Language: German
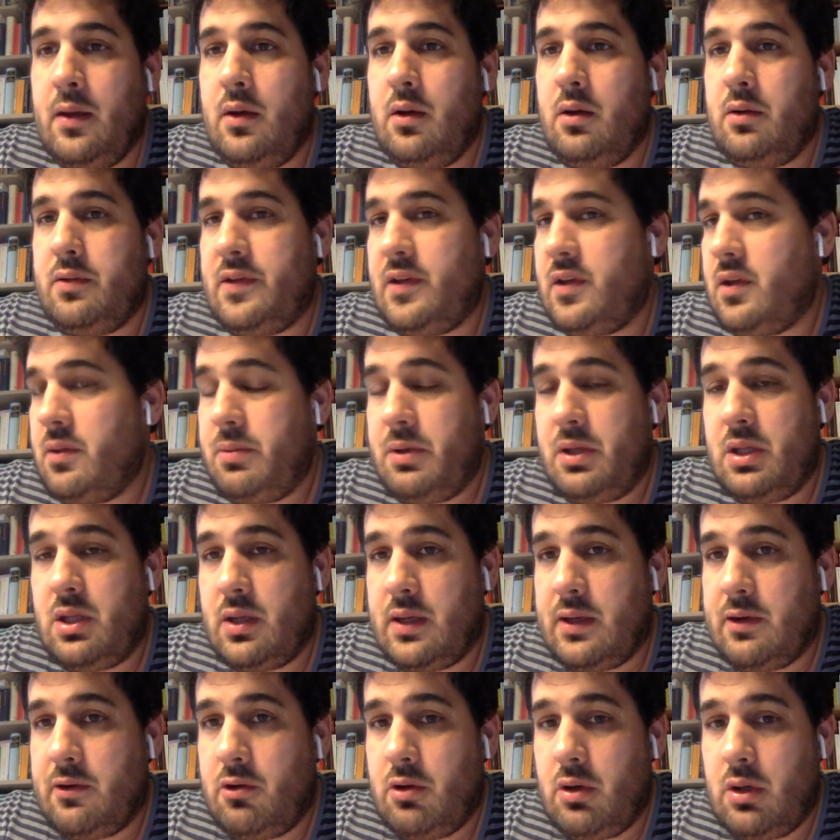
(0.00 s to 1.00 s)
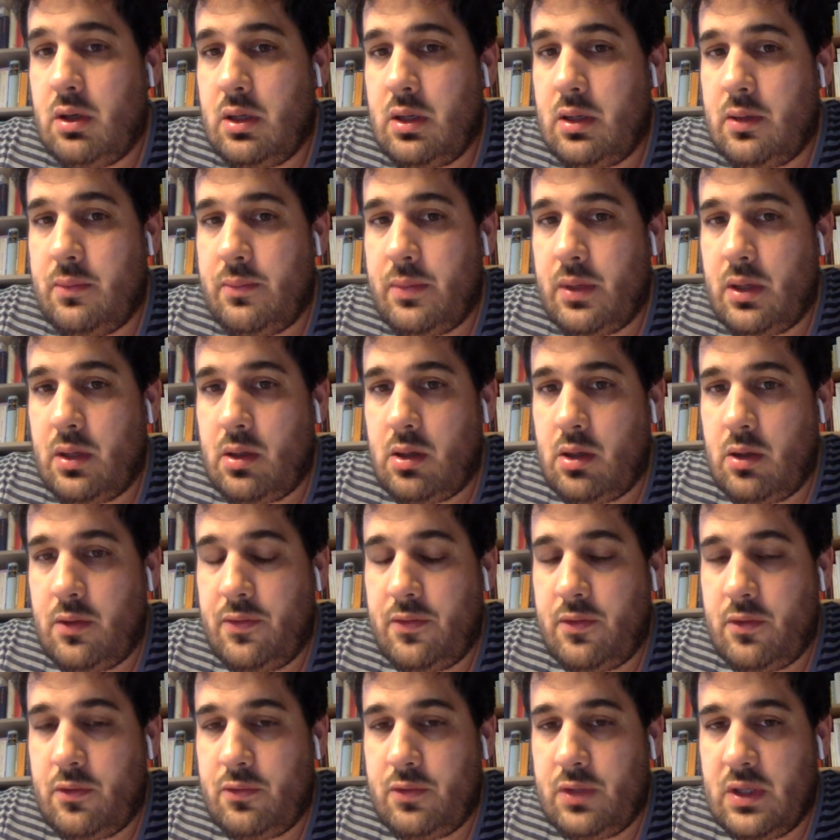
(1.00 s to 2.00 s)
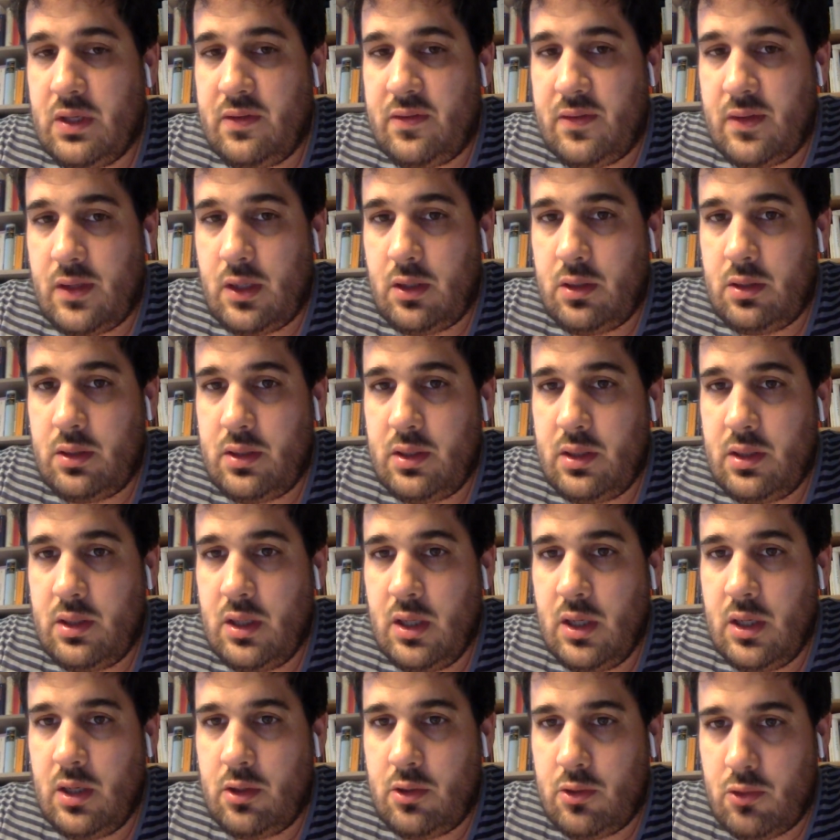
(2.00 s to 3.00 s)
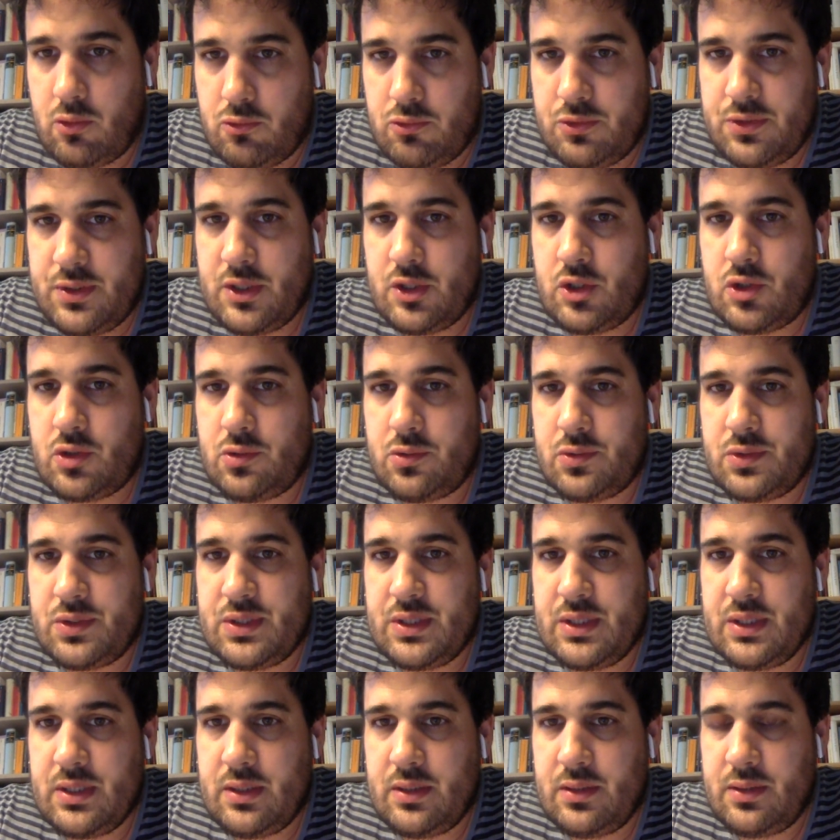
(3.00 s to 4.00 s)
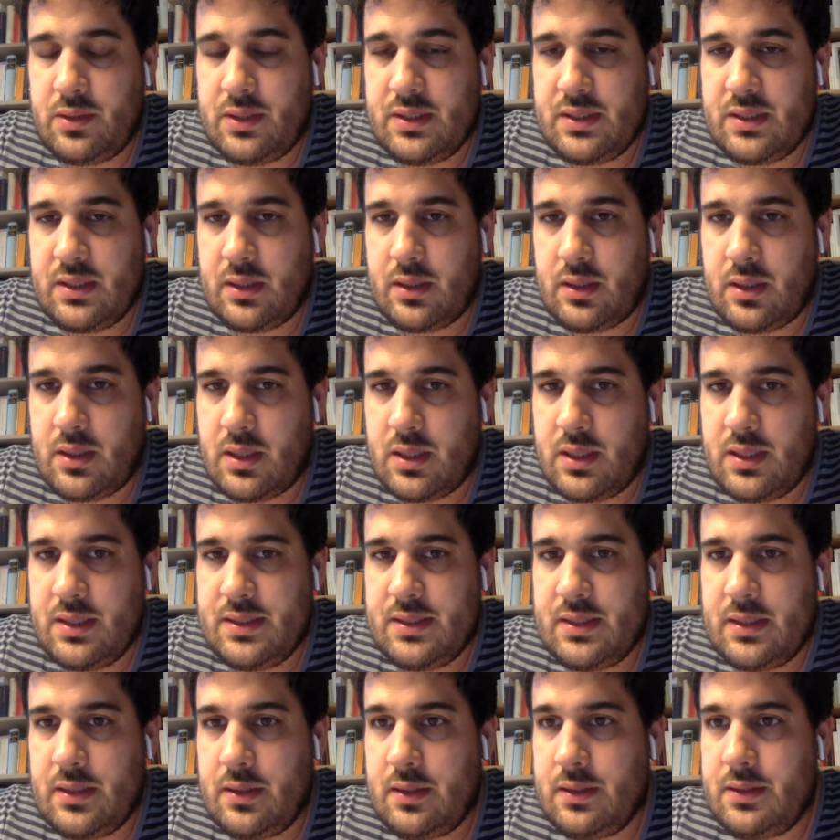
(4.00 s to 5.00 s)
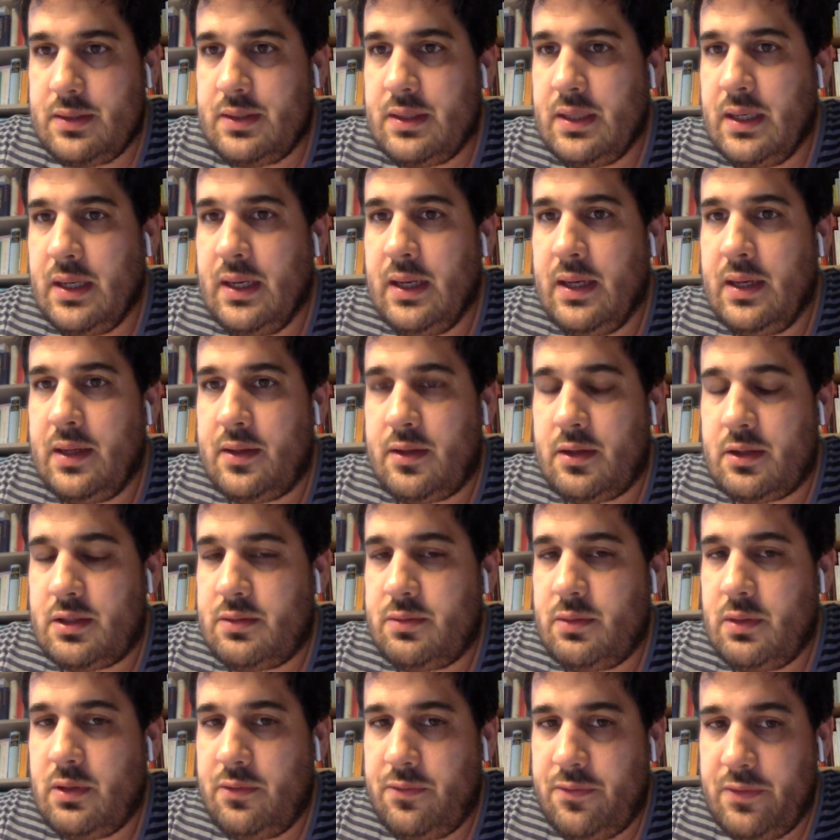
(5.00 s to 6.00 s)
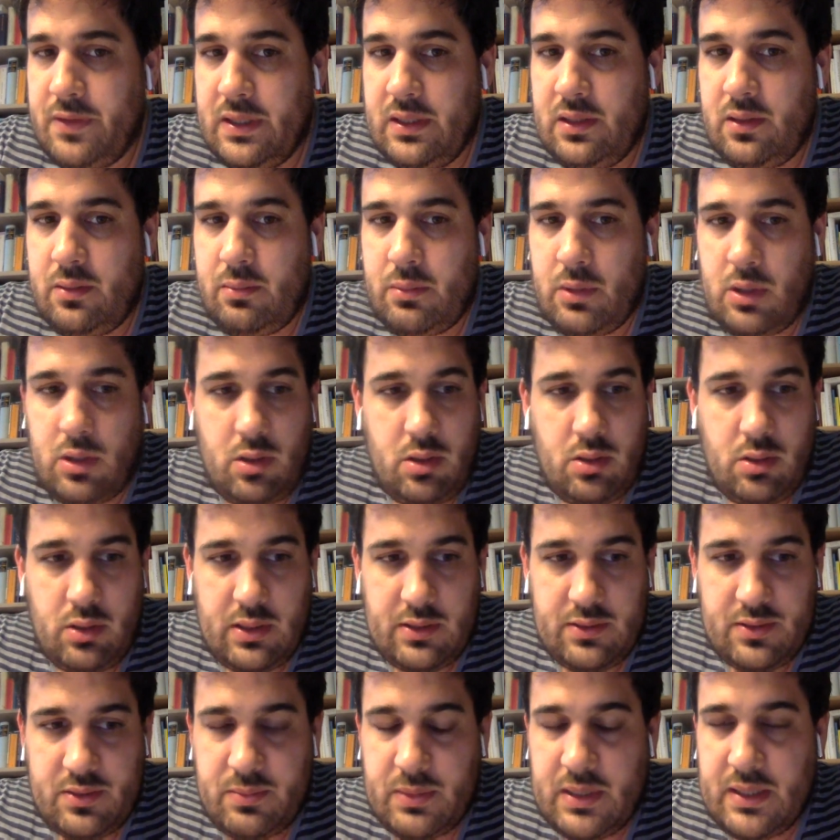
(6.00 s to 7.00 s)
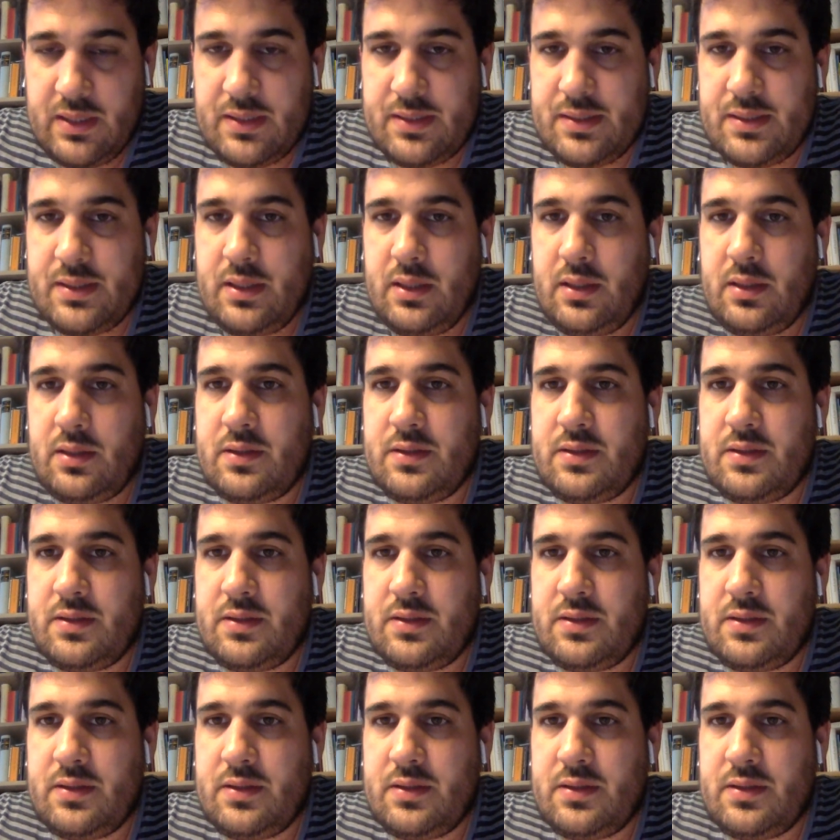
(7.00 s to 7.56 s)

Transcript: da habe ich dann auch ähm, ganz oft gesagt, die große Chance an dieser Krise ist, dass wir Fehler machen aus meiner Sicht.